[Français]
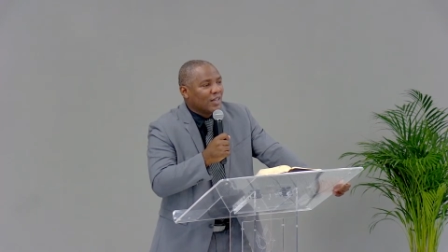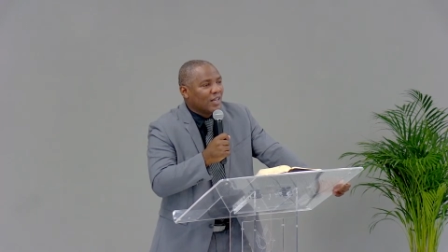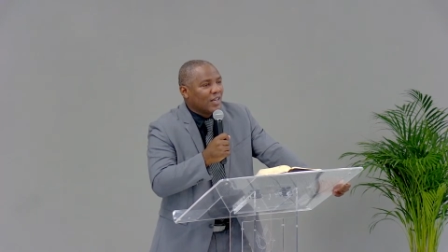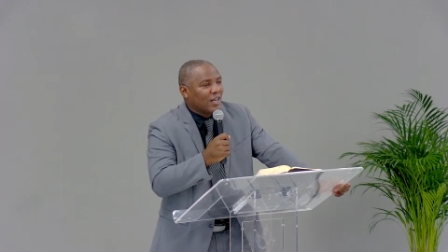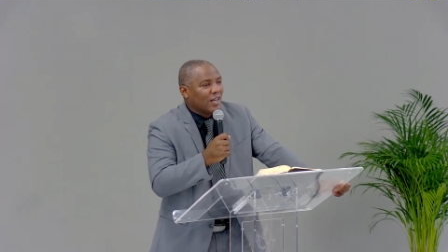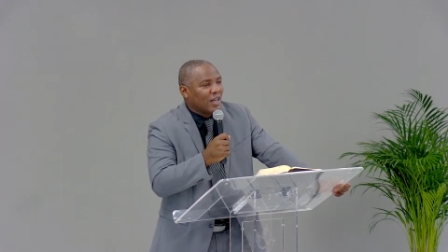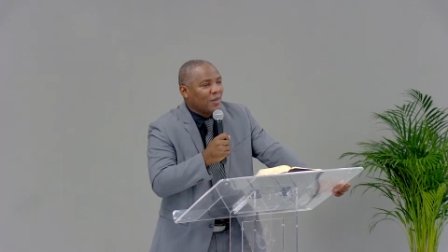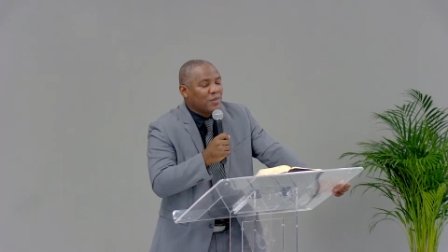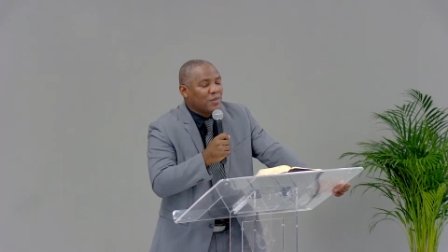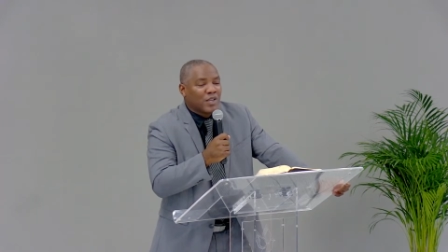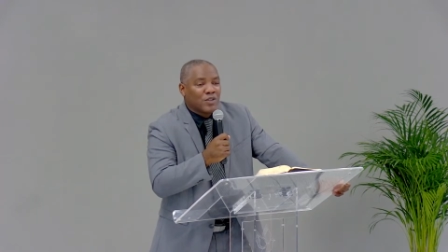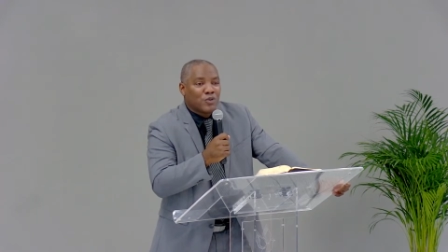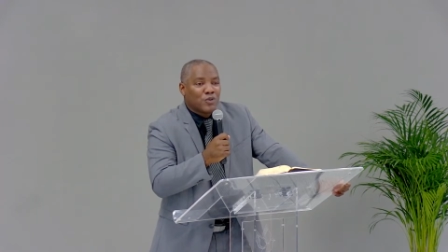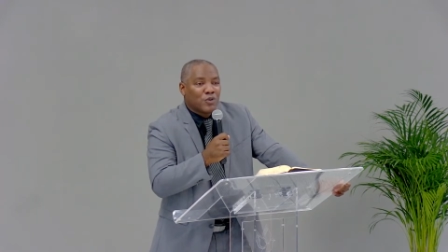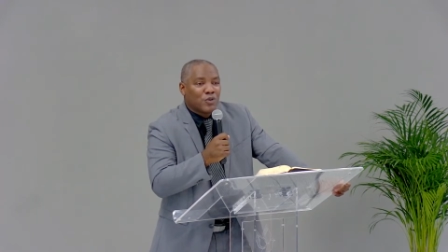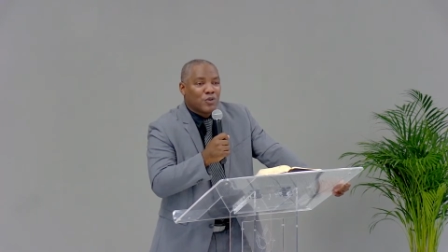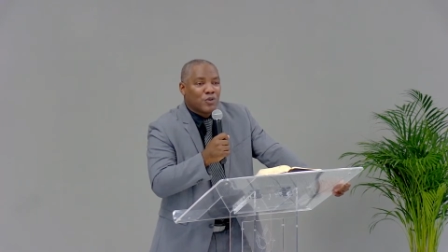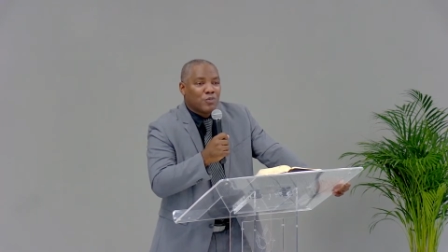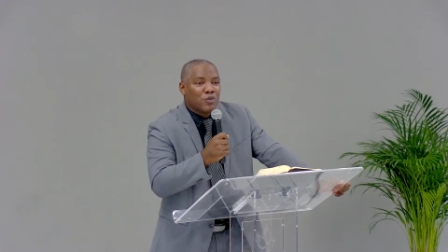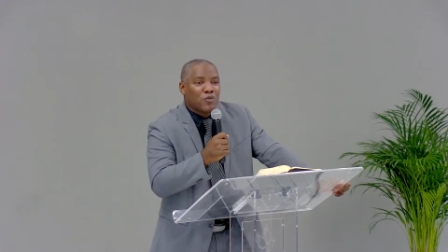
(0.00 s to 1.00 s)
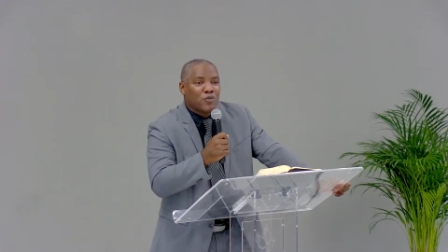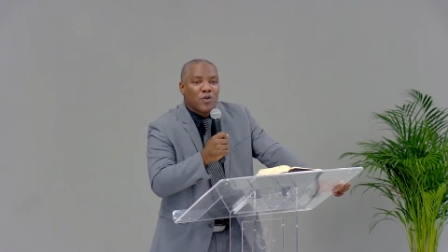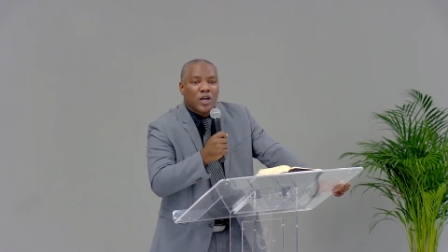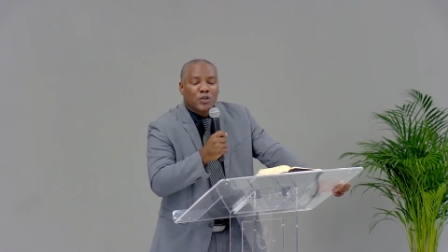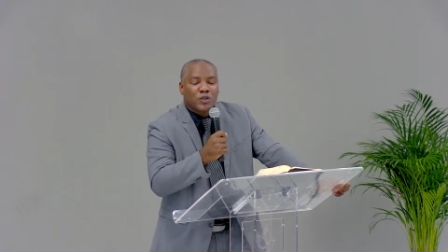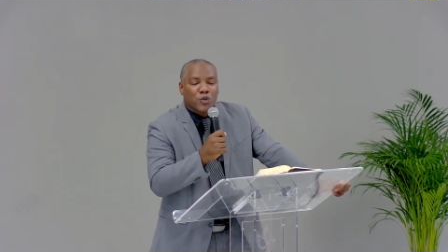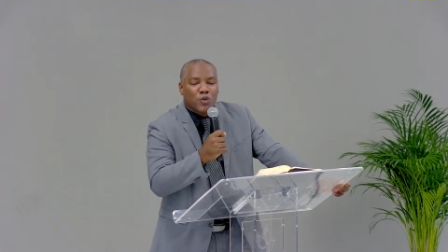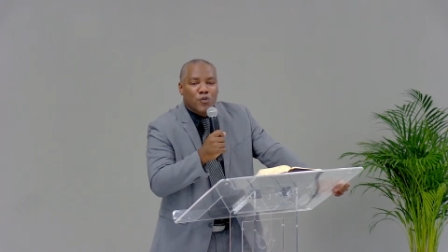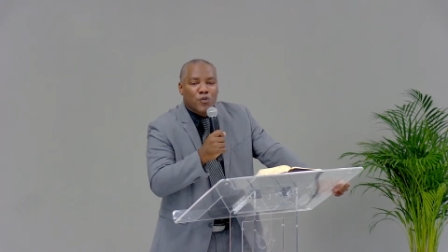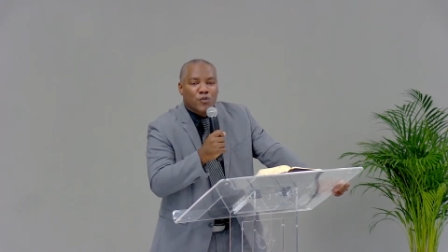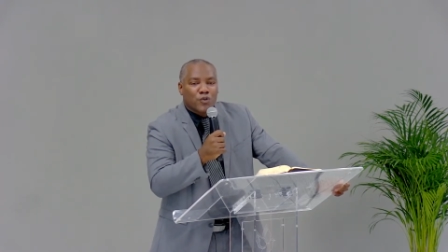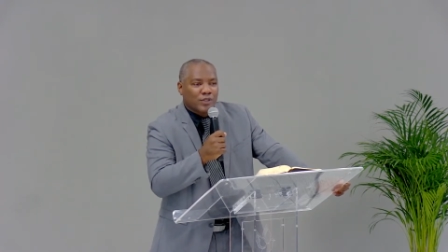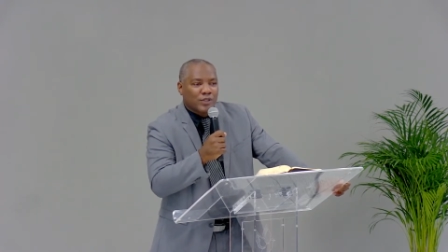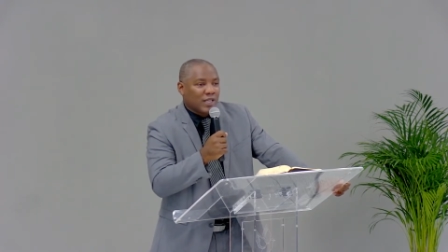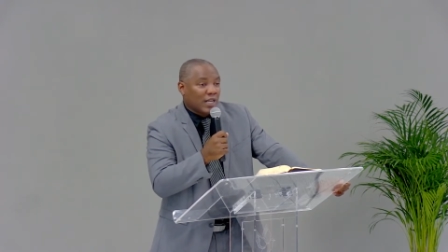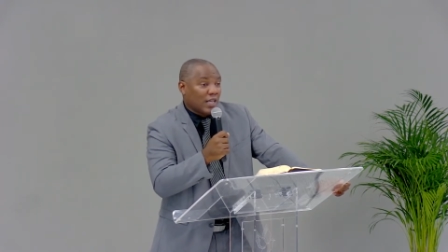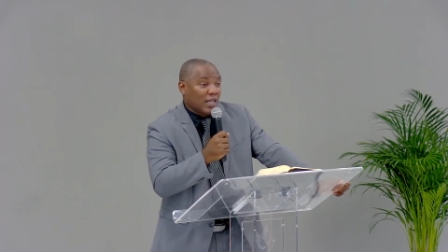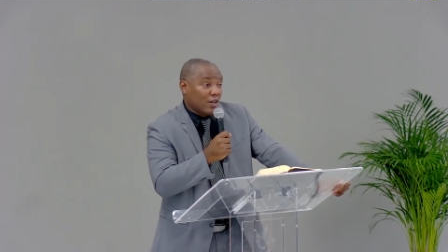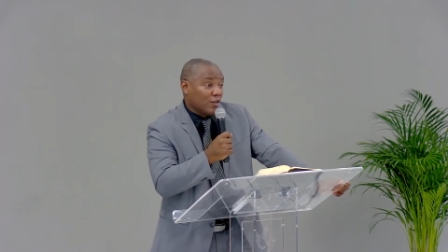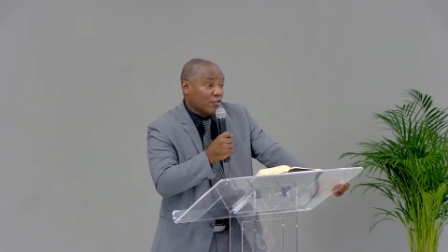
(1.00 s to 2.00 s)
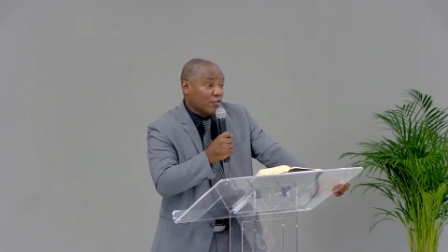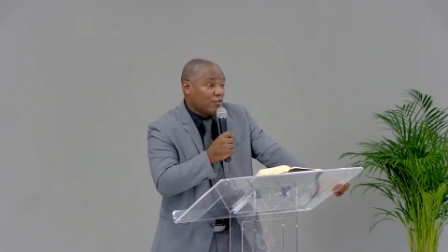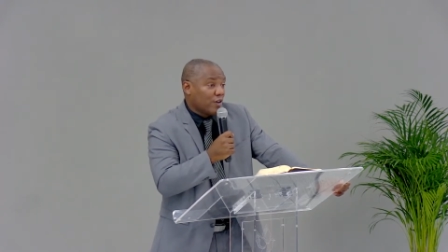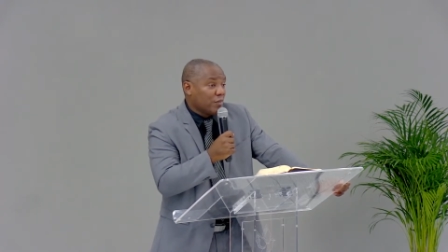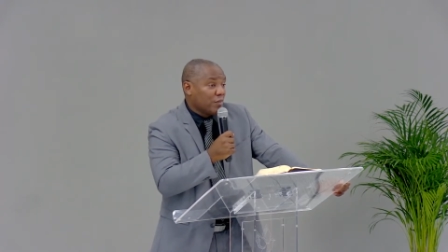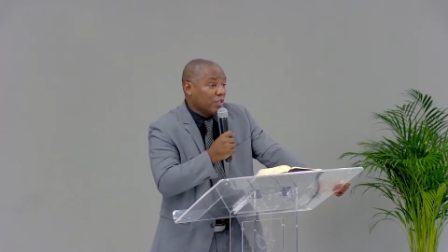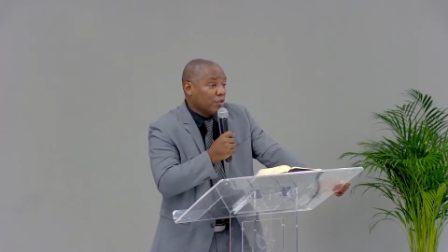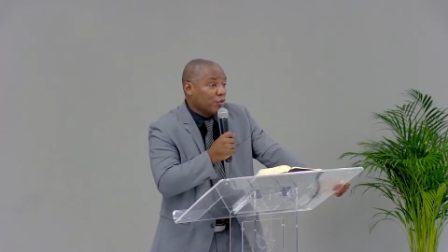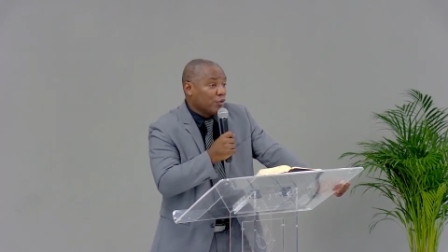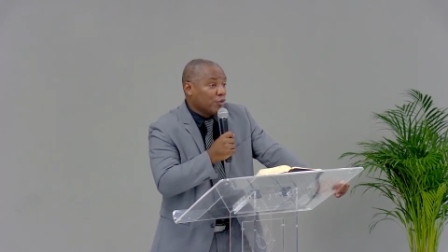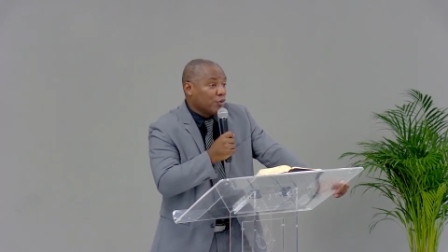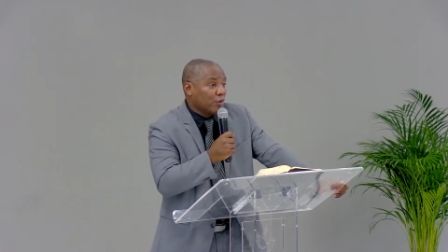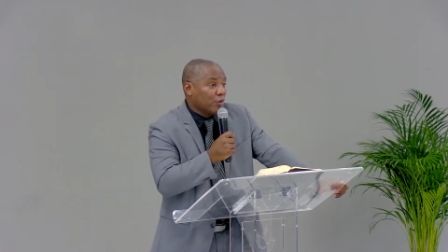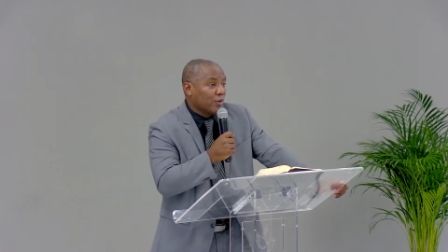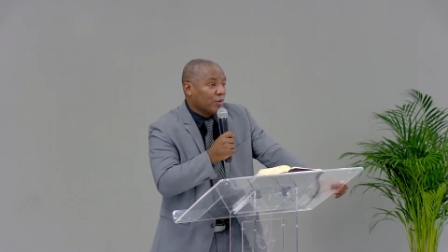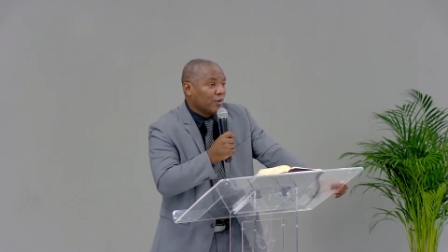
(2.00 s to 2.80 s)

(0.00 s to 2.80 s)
eh de pouvoir être confronté à la grande famille de Dieu.